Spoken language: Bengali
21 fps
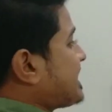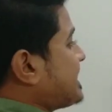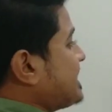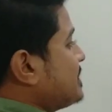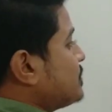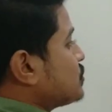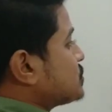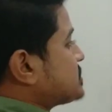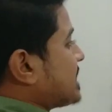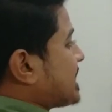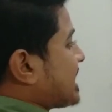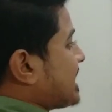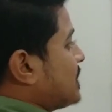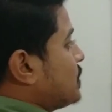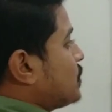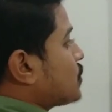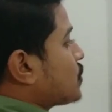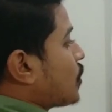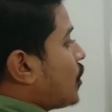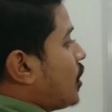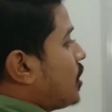কি বোঝা গেল
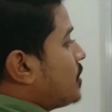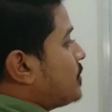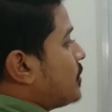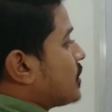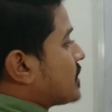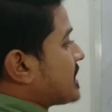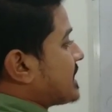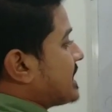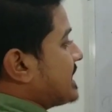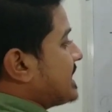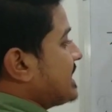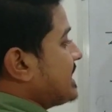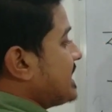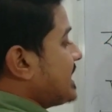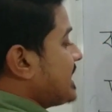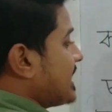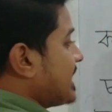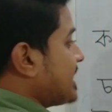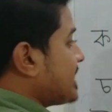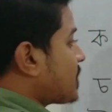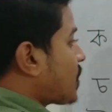ক বর্গের
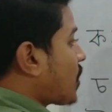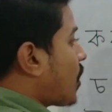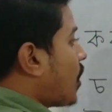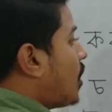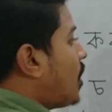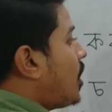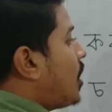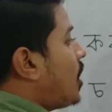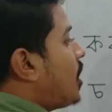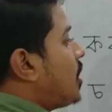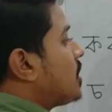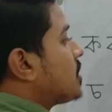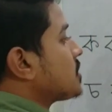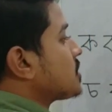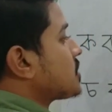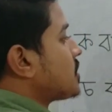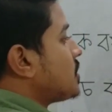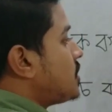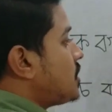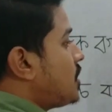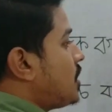এই ক
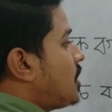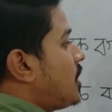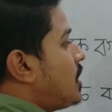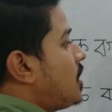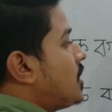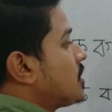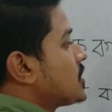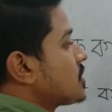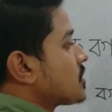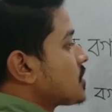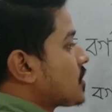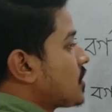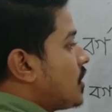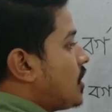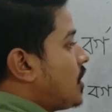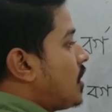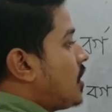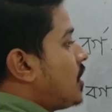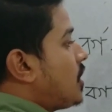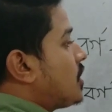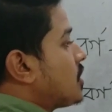খ গ
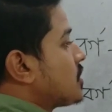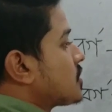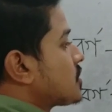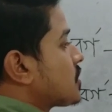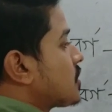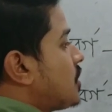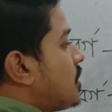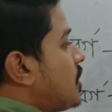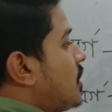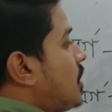ঘ